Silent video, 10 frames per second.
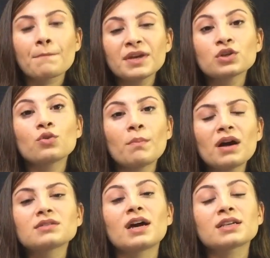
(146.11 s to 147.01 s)
Bir gün
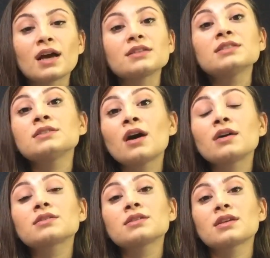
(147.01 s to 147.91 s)
Baldar kendini
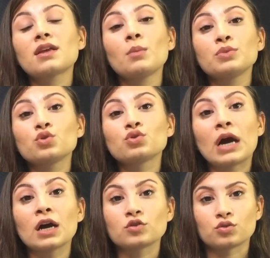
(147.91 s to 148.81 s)
rahatsız eden bir
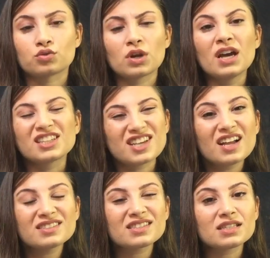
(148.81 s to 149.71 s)
rüya görür.
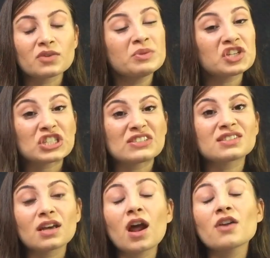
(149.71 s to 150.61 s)
Kendisine bir şeyin
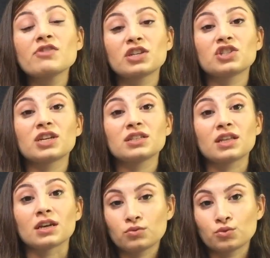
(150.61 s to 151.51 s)
zarar
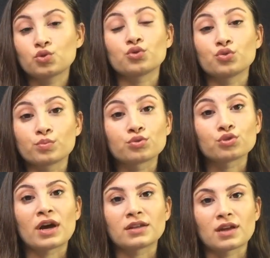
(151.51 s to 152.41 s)
vereceğini düşünür bu
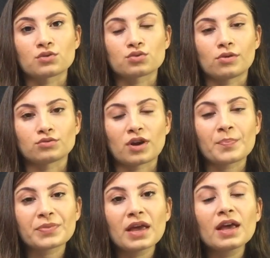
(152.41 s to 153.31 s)
rüyadan sonra.
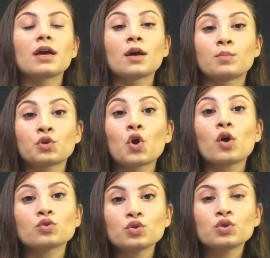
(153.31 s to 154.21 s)
Bu
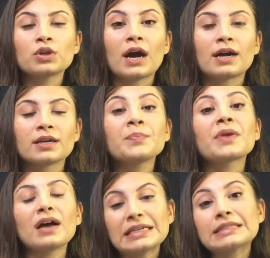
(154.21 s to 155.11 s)
gördüğü rüyayı
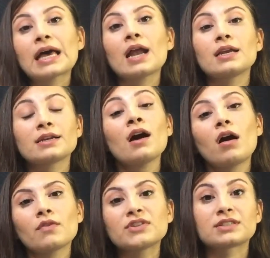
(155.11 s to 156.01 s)
Aeserlere
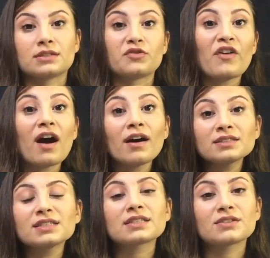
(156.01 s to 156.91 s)
anlatır ve
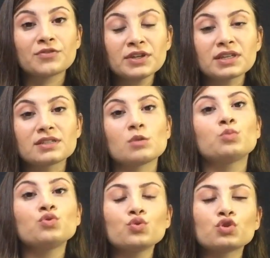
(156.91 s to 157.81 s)
annesi Firik
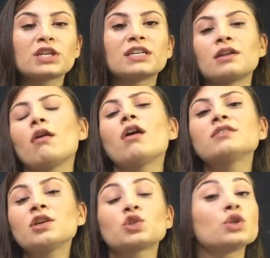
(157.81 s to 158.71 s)
de bunun üzerine
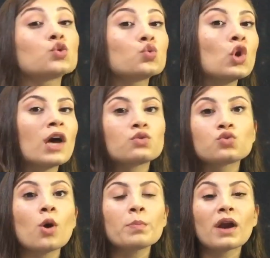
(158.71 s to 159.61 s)
ateşe, suya,
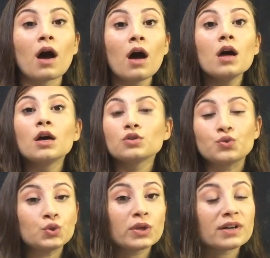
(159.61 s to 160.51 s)
toprağa,
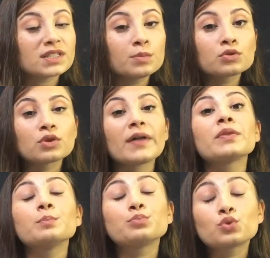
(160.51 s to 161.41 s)
dünyada bulunan
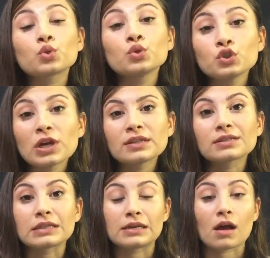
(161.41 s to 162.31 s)
bütün
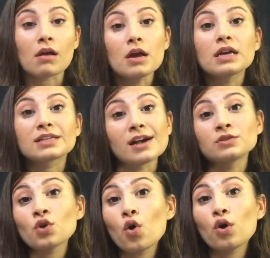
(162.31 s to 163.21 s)
canlılara
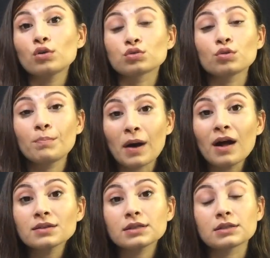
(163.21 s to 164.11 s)
kendi oğlu
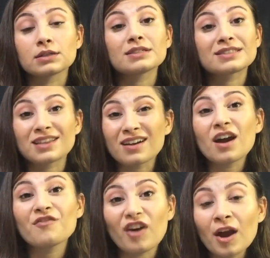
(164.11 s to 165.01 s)
Baldar'ı
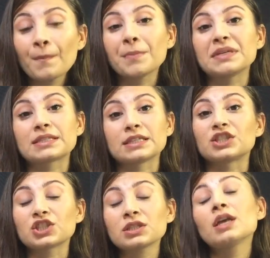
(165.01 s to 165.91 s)
zarar vermemesi
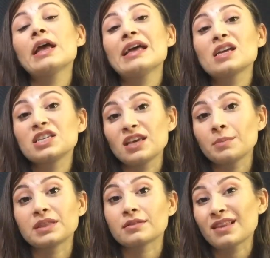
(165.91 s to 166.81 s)
için
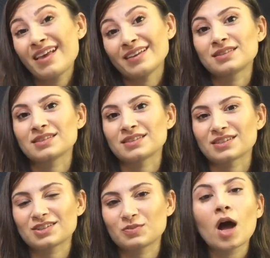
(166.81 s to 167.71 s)
yemin
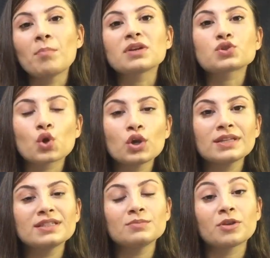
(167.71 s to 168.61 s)
ettirir. Ama
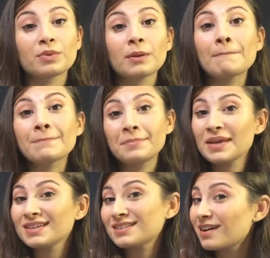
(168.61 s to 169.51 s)
söylediğim gibi
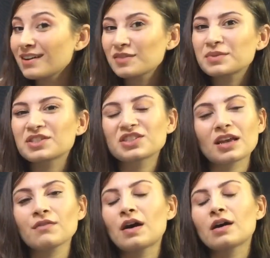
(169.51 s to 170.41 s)
bir tane bir
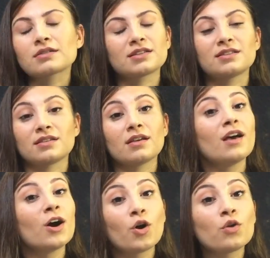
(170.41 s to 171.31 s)
şey vardı ki
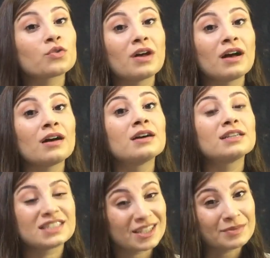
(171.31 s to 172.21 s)
ona
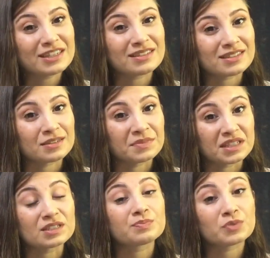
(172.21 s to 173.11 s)
yemin
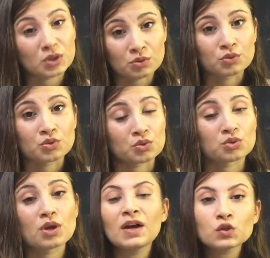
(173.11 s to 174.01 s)
ettirmeyi unutur.
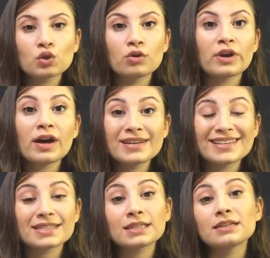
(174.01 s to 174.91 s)
Daha sonra
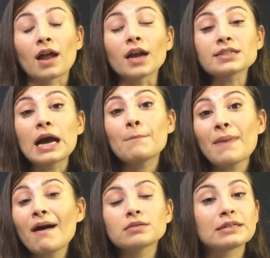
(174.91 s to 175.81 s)
Aesirler
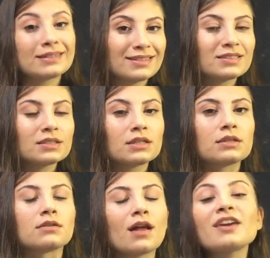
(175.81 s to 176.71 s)
Baldar'ı yanına
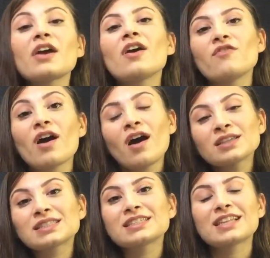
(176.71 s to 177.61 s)
alırlar ve
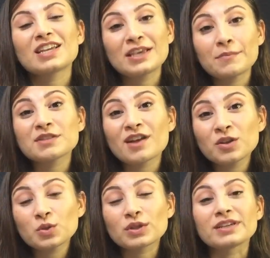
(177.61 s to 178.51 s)
aslında
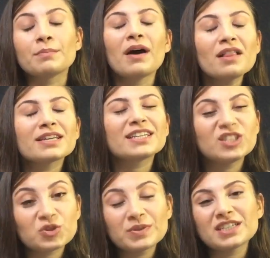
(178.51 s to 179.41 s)
yeminden dolayı Baldar'a
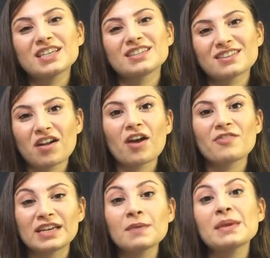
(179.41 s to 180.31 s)
hiçbir şeyin zarar
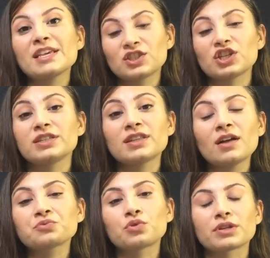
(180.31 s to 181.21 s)

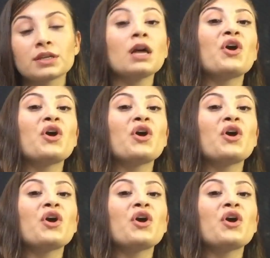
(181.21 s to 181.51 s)
veremeyeceğinden dolayı